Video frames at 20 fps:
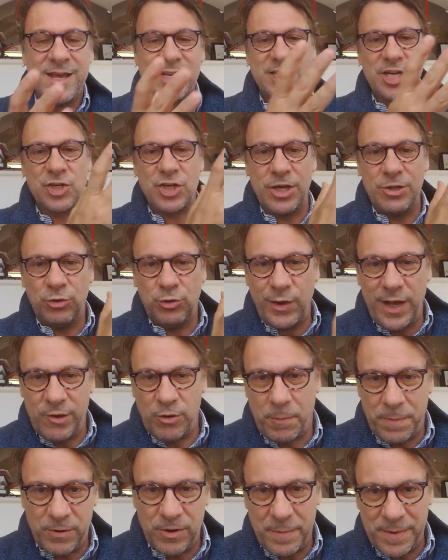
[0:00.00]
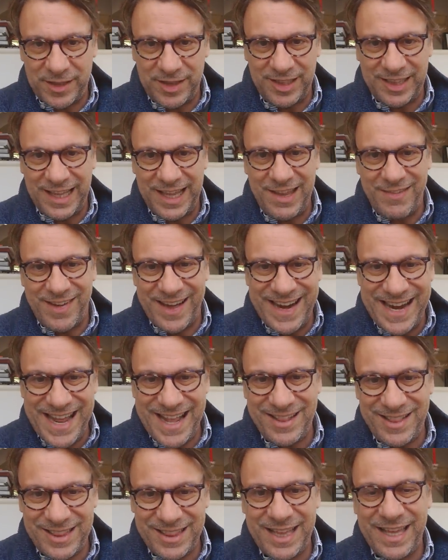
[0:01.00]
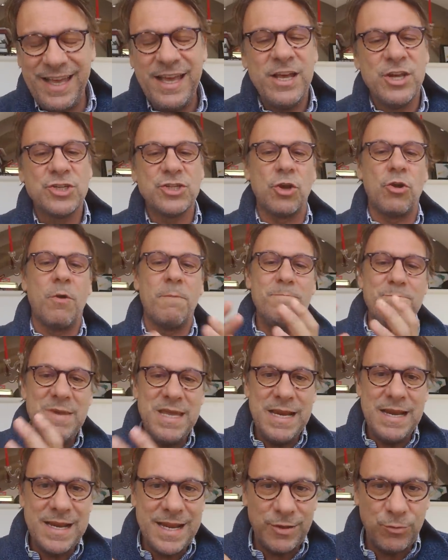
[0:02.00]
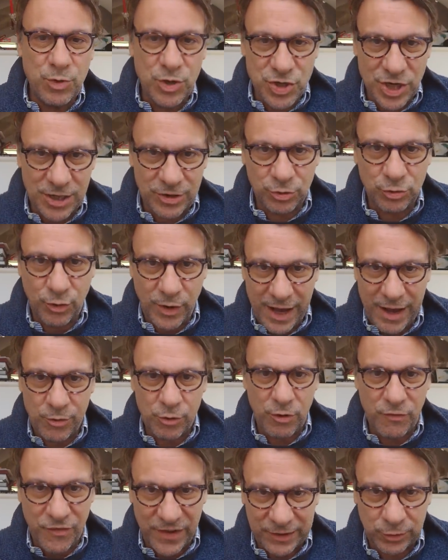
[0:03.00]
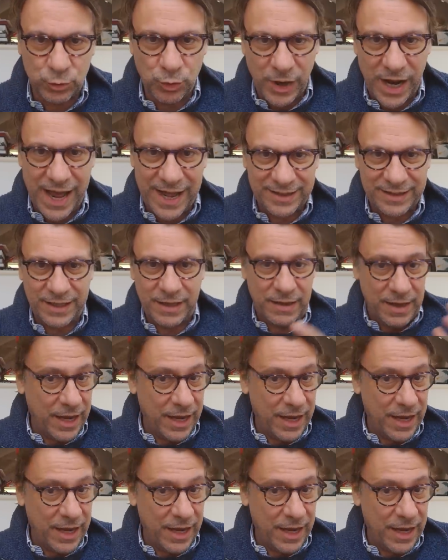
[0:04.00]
600 euro per una partita IVA nette sono 1200 euro fatturate.